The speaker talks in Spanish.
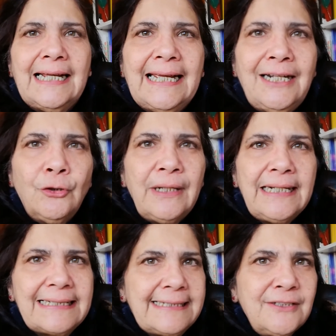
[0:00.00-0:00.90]
En los
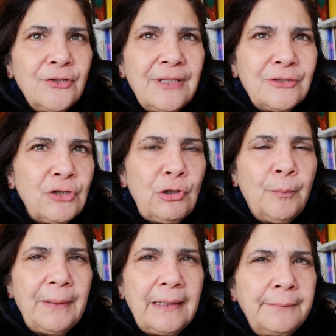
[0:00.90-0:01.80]
ejercicios de
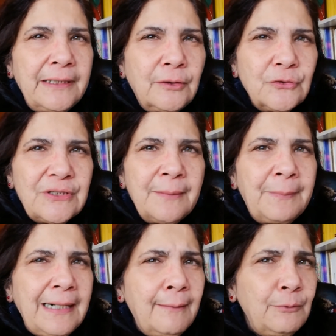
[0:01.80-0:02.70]
suelo pélvico
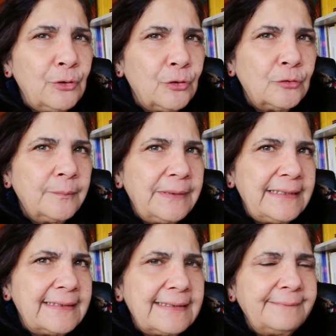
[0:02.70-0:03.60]
siempre hablo con
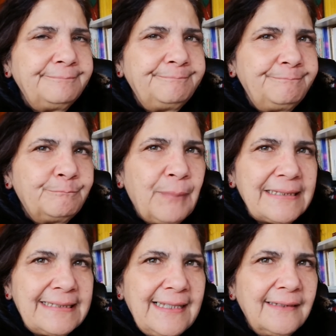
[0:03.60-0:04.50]
mis mm,
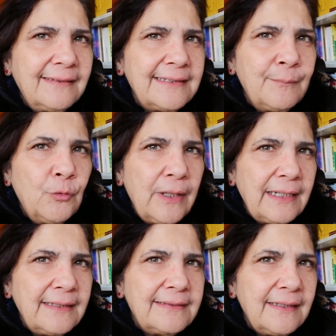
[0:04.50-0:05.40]
pacientes
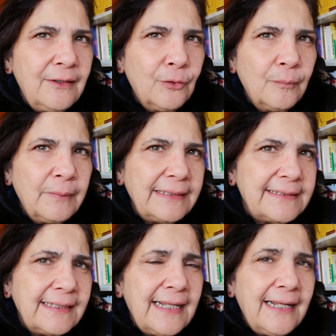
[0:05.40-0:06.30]
mujeres y
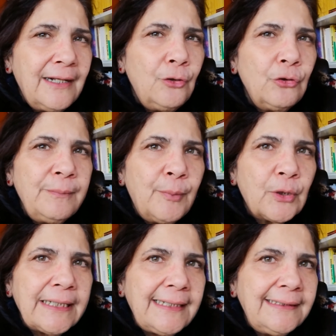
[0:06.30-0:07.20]
hombres lo
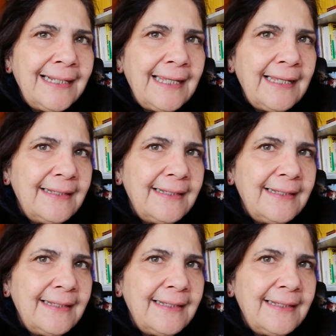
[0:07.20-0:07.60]
importante que